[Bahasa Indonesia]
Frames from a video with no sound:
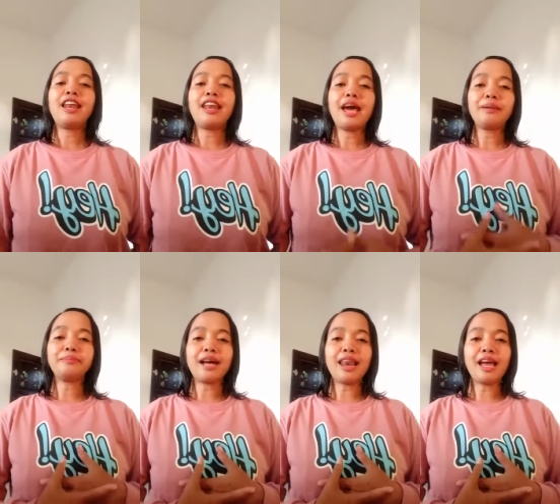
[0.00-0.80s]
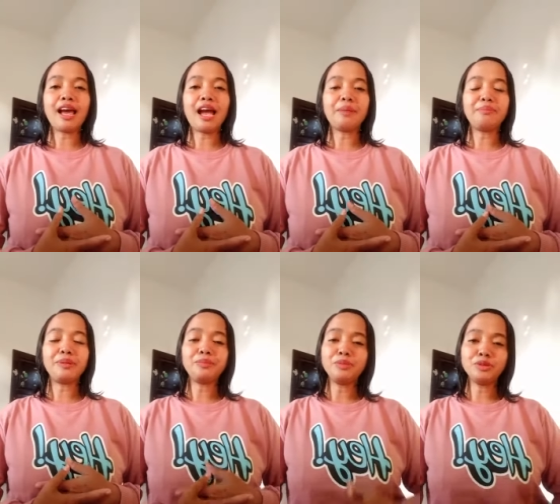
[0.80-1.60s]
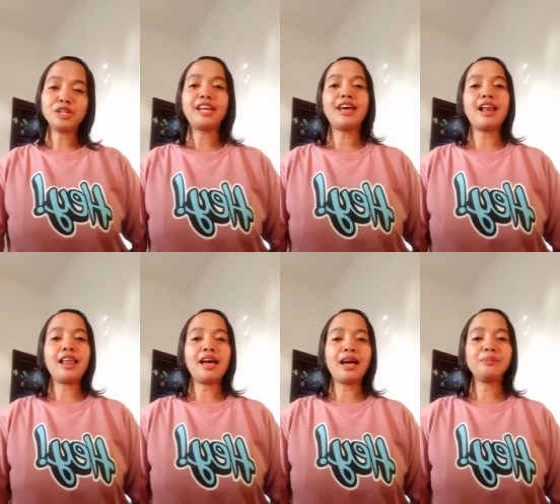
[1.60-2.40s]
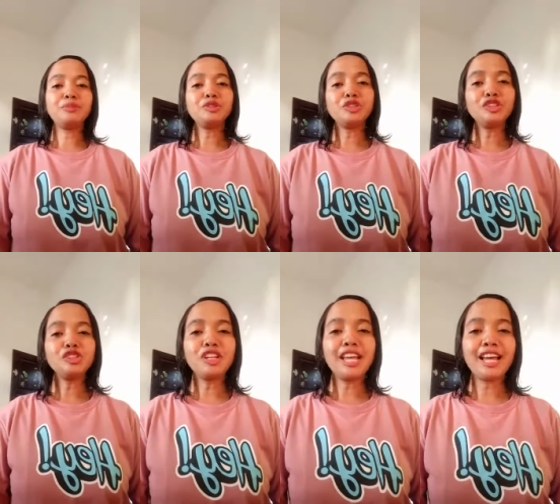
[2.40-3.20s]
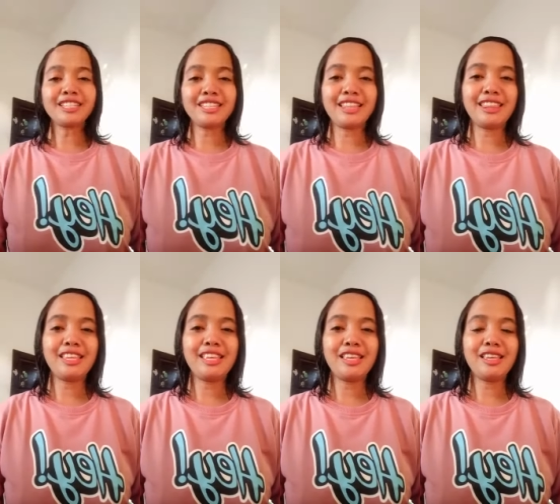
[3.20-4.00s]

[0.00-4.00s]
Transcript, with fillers: Nama lengkap ibu adalah Putu Juli Astiti.